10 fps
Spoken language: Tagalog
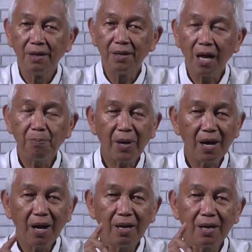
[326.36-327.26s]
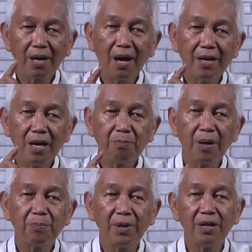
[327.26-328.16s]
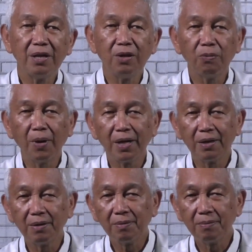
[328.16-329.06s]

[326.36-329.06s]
Napakahalaga ng papel ni Juan.